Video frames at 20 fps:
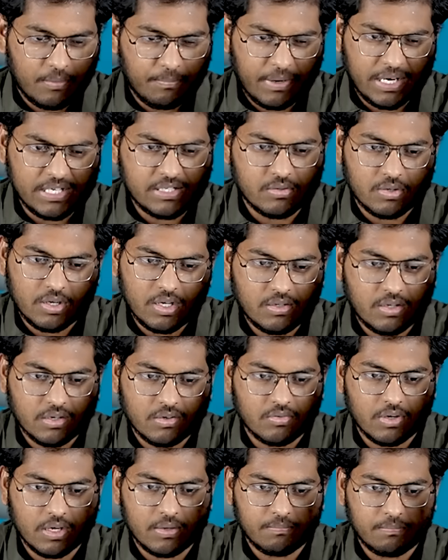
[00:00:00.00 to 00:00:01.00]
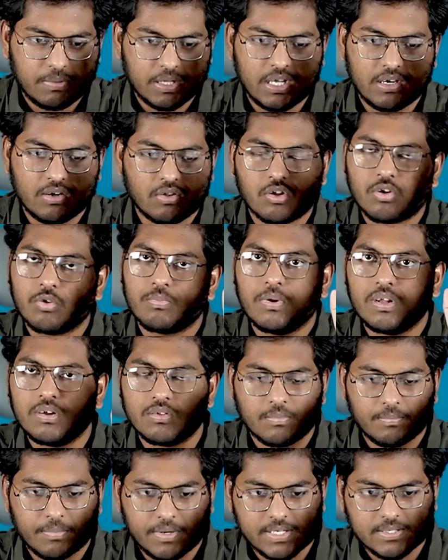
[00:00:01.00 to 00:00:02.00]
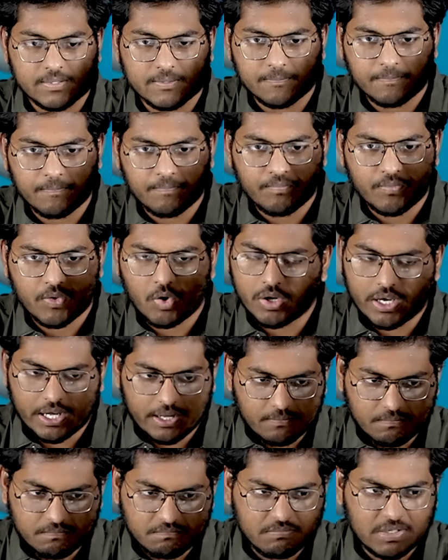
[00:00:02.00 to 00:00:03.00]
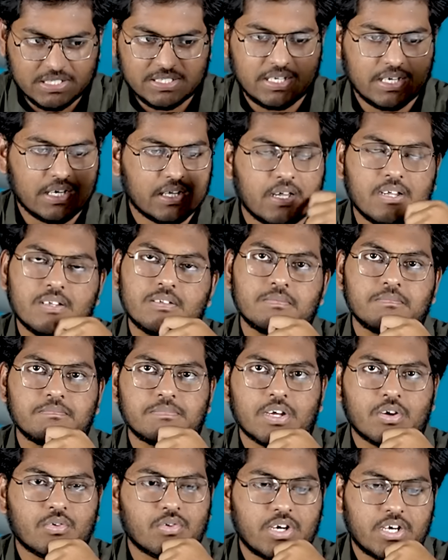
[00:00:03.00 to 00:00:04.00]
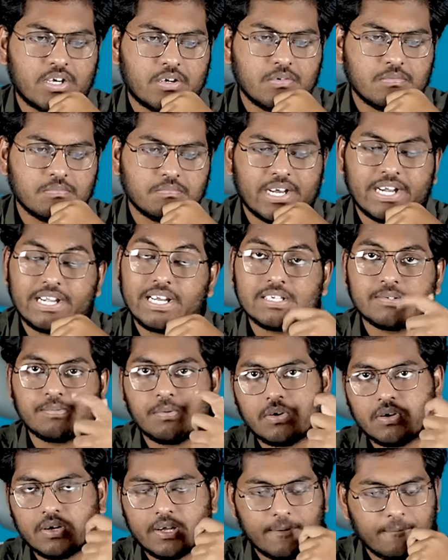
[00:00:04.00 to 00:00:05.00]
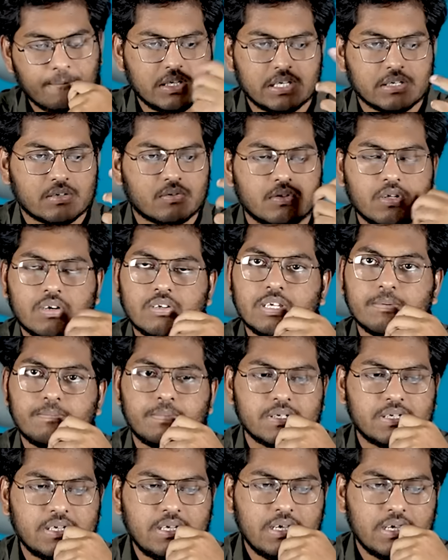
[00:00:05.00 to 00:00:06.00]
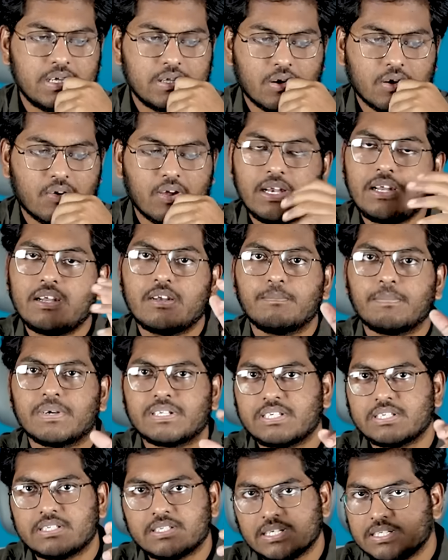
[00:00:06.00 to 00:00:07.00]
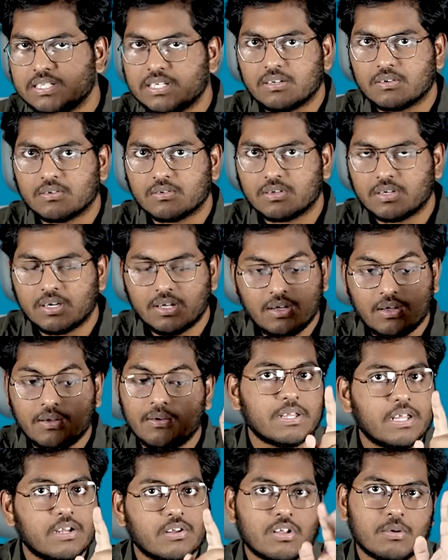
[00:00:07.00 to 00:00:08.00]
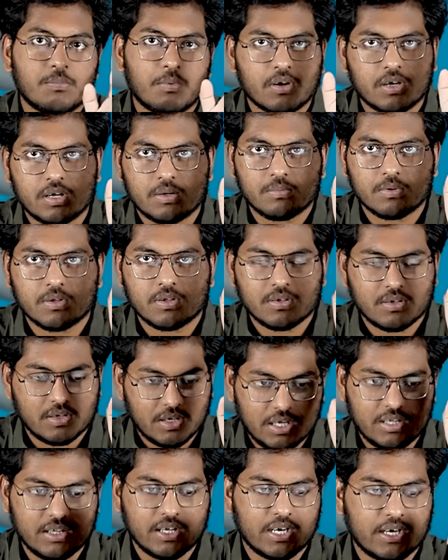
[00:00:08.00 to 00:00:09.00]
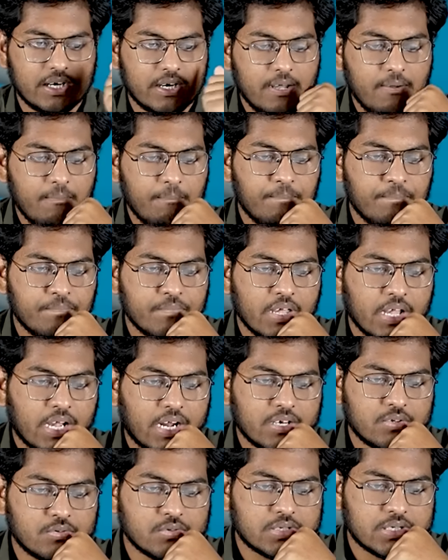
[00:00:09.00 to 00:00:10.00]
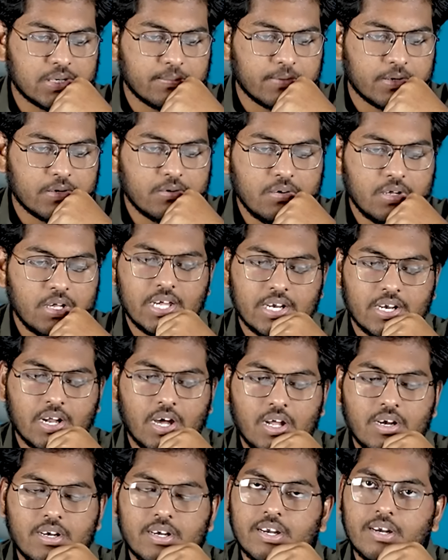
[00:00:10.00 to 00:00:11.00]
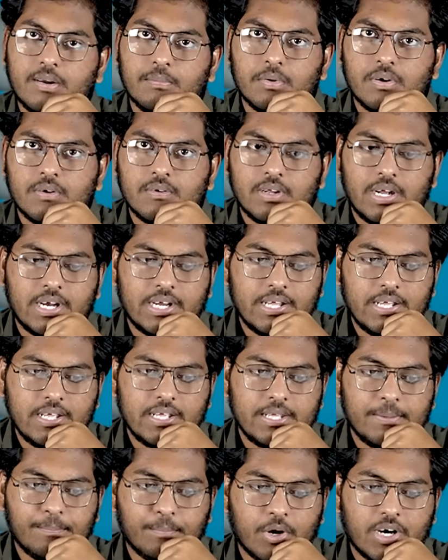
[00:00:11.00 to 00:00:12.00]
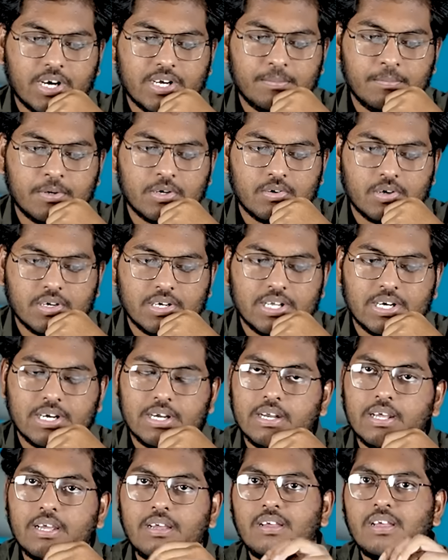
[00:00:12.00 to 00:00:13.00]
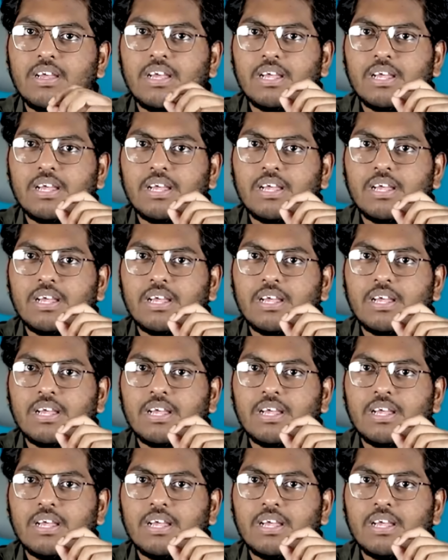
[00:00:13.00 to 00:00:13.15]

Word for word: ప్రైస్ కూడా తక్కువే పదిహేను వందల రూపాయలు ఉంది ప్రైస్ ఓకే మంచిదే కదా తక్కువ రేటు రేటింగ్స్ బాగున్నాయి తీసేసుకుందాం అని చెప్పేసి ఇది ఒకవేళ నేను పర్చేస్ చేశాను అనుకోండి పదిహేను వందలు బొక్క అయిపోతుంది ఎందుకంటే ఇక్కడ చూస్తే మీరు నాన్ రిటర్నబుల్ అంటే ఈ ప్రోడక్ట్ మీరు కొన్నారంటే